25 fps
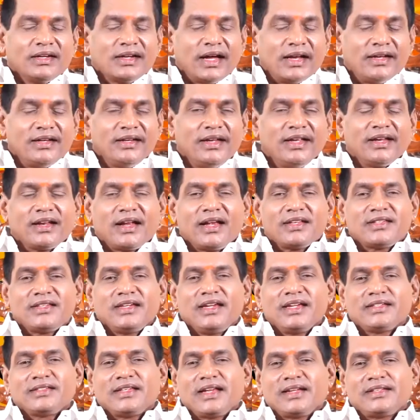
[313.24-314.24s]
கன்னி
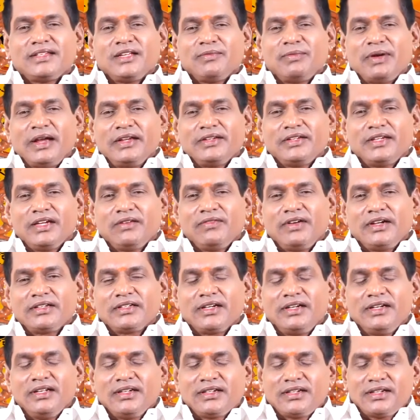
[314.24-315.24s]
ராசியை சேர்ந்த
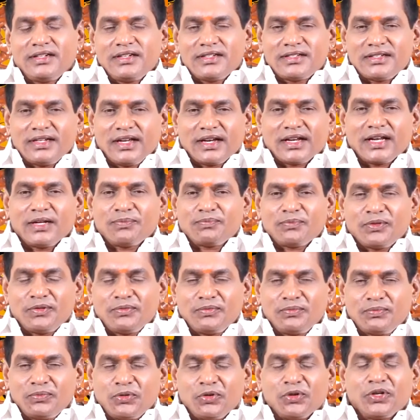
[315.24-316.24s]
பாக்கியவான்களுக்கு
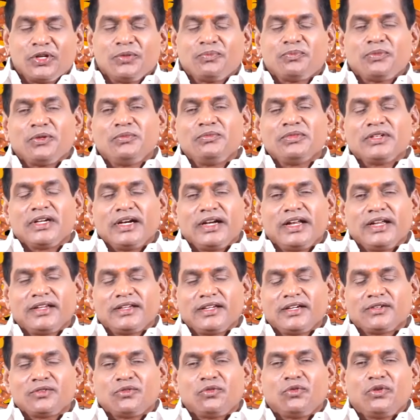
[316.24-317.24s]
சிறப்பும் பொறுப்பும்
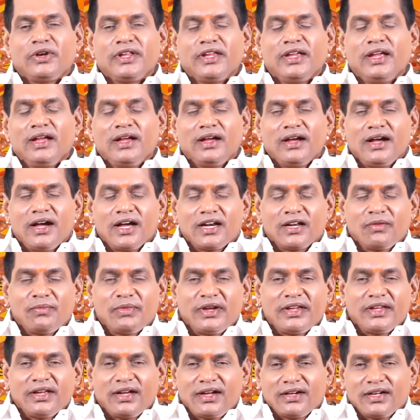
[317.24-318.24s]
கிடைக்கக்கூடிய
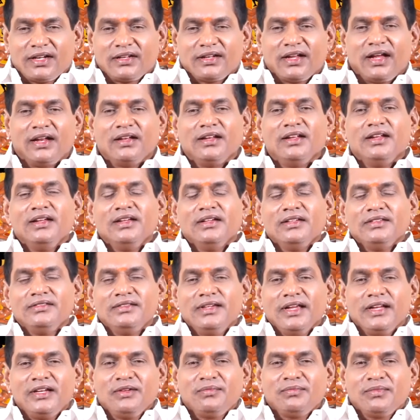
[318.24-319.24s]
அருமையான நாள்
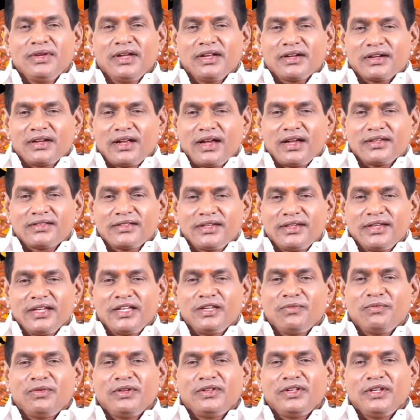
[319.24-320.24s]
ஜென்ம ராசி
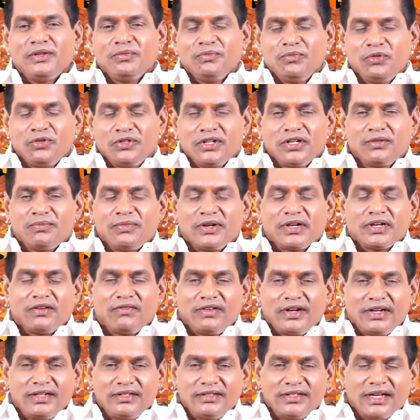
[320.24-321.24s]
அதிபதி புதன்
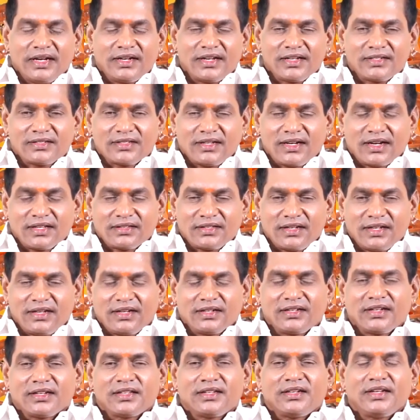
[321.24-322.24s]
பகவான் தனஸ்தானத்தில்
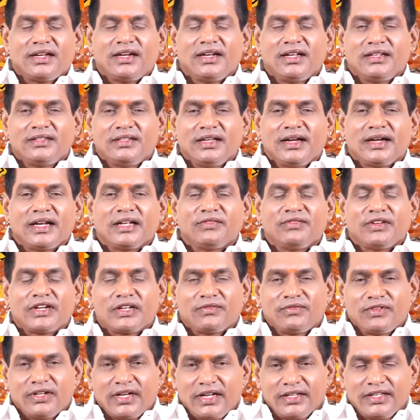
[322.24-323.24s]
இருக்கிறதுனால தன
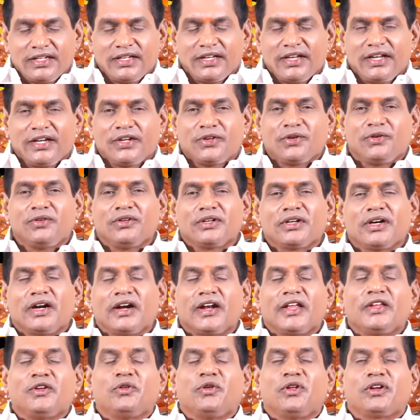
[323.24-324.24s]
வரவு அதிகரிக்கும்
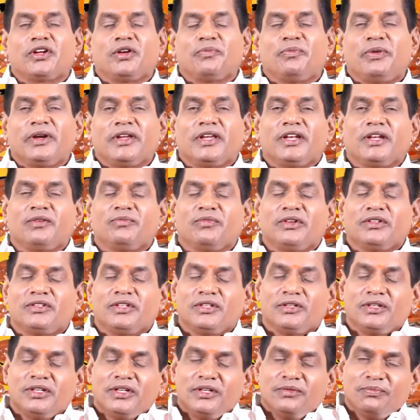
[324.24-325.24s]
கலையுலக பயணம்
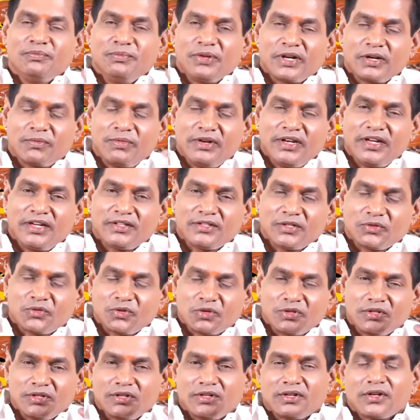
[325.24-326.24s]
வந்து பிரபலியத்தை
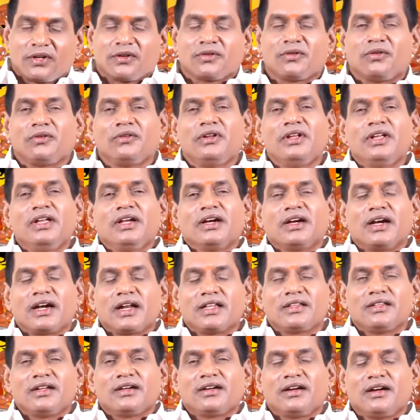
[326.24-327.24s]
கொடுத்துக்கிட்டு இருக்கோம்
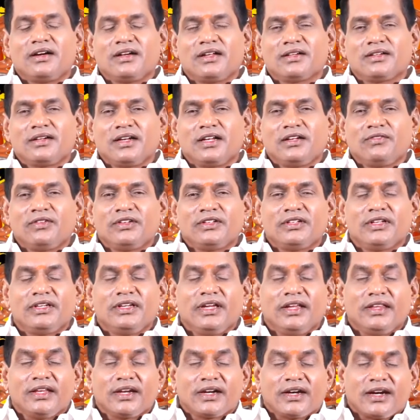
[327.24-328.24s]
கடந்த காலங்களில் வந்து
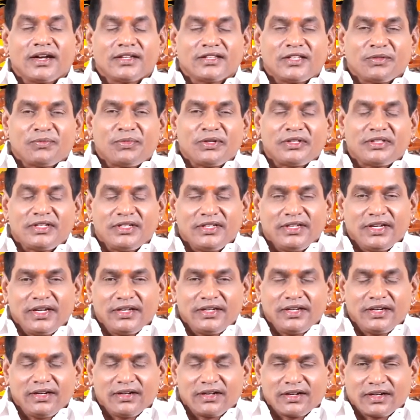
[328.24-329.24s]
எதிர்காலத்தை பற்றி
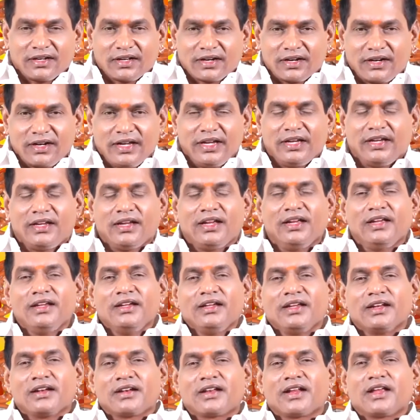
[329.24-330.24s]
இயங்கிக்கிட்டு இருக்கிற நீங்கள்
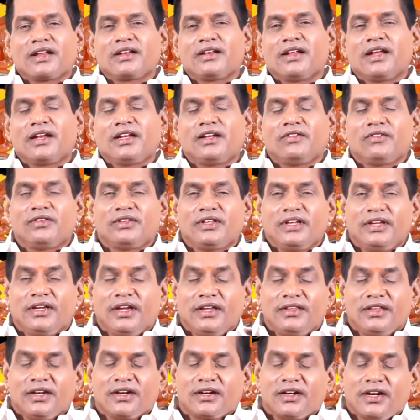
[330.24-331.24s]
இன்றைய நாளில் வந்து
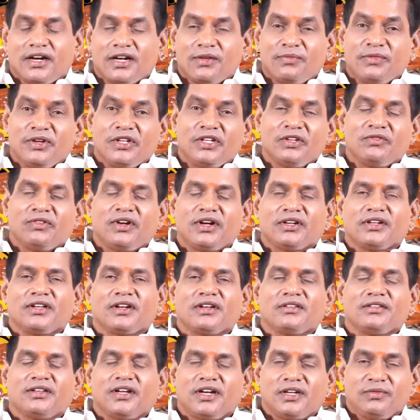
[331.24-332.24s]
எதிர்காலம் எதுவாக
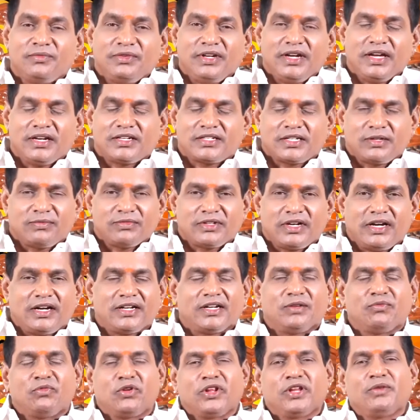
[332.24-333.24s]
இருந்தாலும் ஏற்றம்
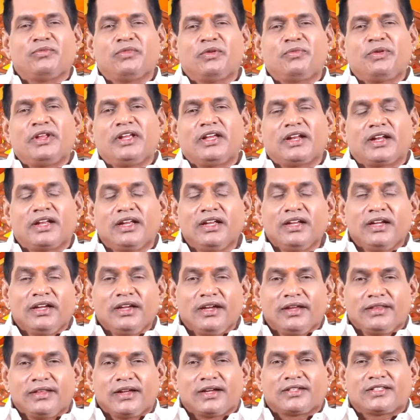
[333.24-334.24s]
காண முடியும் அப்படிங்கிற
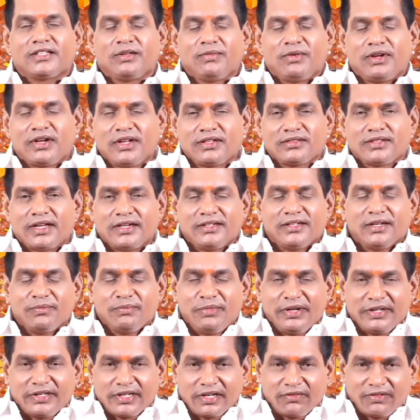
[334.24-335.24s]
யதார்த்தமான
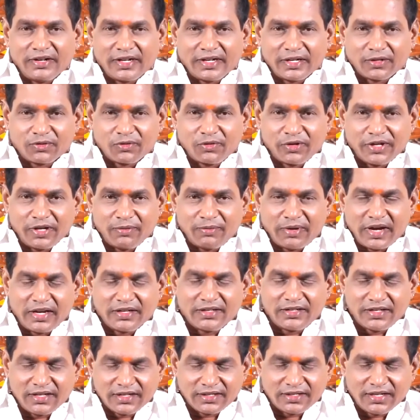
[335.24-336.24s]
தன்னம்பிக்கை வளரக்கூடிய
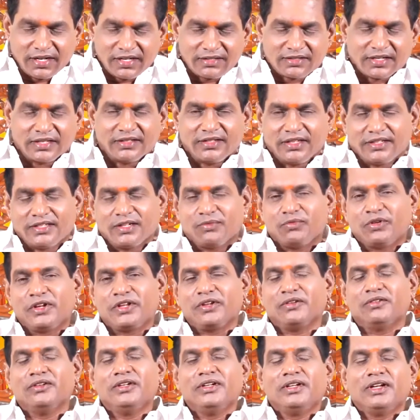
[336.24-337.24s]
பாக்கியங்களை சந்திக்க
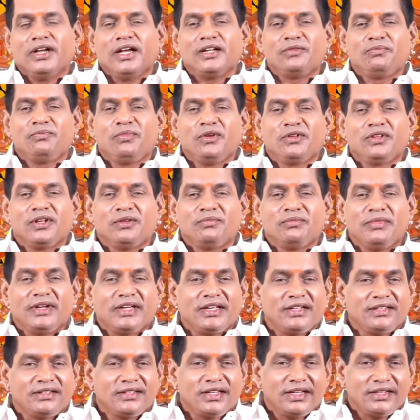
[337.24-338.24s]
முடியும் அற்புதம்
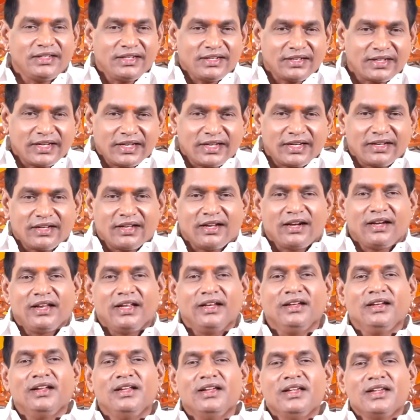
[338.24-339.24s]
மிகுந்த இன்றைய
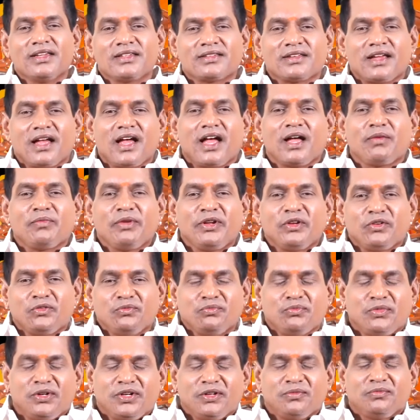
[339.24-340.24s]
நாளில் சாமி
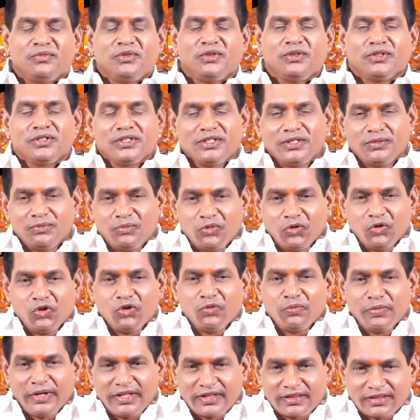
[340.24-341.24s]
கும்பிடும்போது
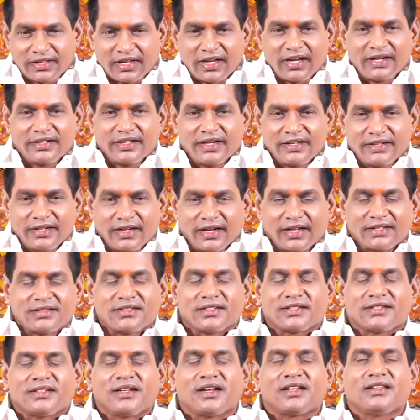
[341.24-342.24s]
பூமி தாயை
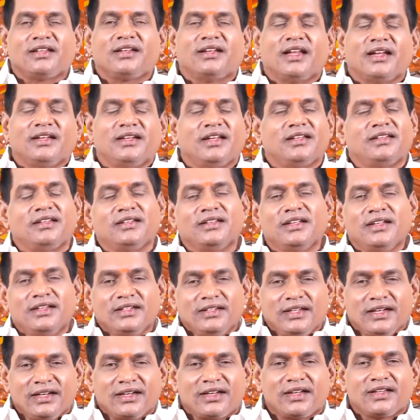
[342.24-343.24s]
நினச்சிக்கிறது நல்லது
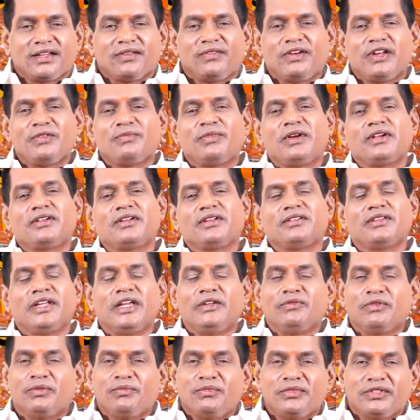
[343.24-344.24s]
இன்றைய வழிபாட்டு
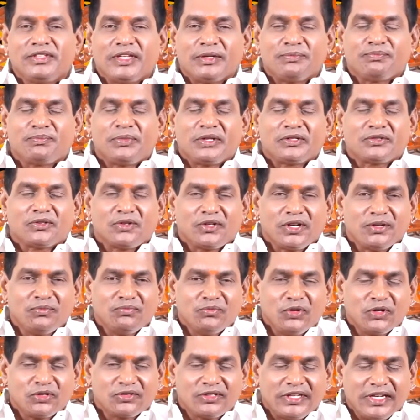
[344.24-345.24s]
தெய்வம்
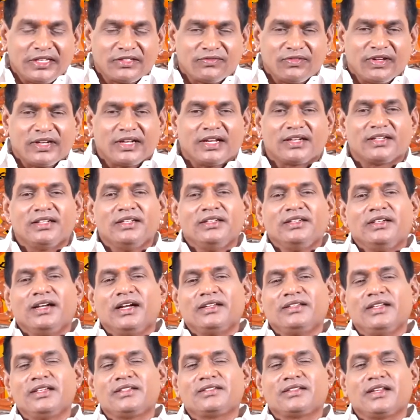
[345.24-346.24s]
தெப்பக்குளம் முக்தீஸ்வரர்
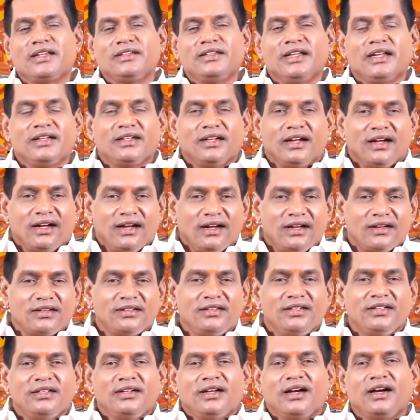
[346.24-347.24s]
அதிஷ்டையன்
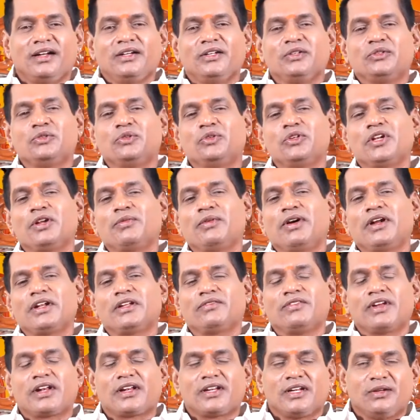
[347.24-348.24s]
ஆறு அனுகூலமான
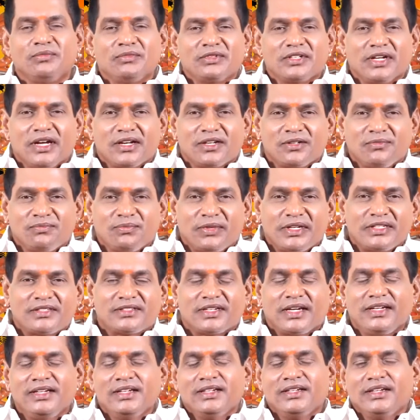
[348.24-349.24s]
வர்ணம் கரும்ப
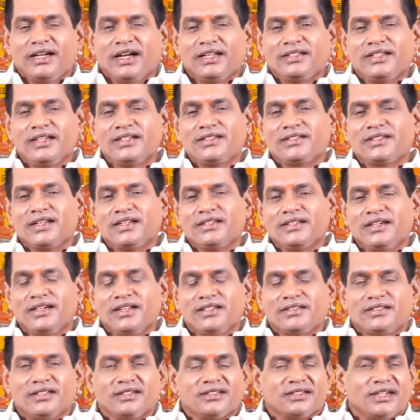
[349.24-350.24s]
பச்சை அதிர்ஷ்ட
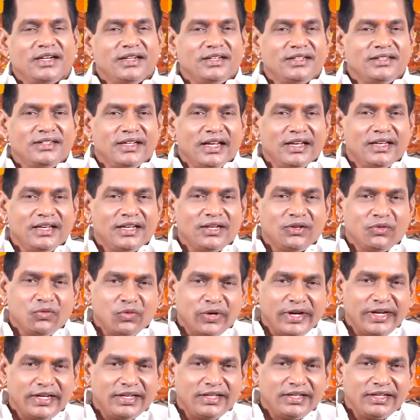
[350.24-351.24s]
எழுத்துக்கள் எல்
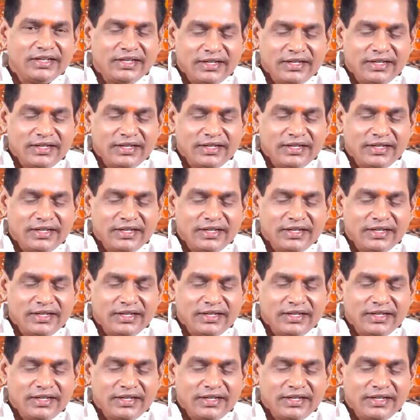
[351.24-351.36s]
ஒய்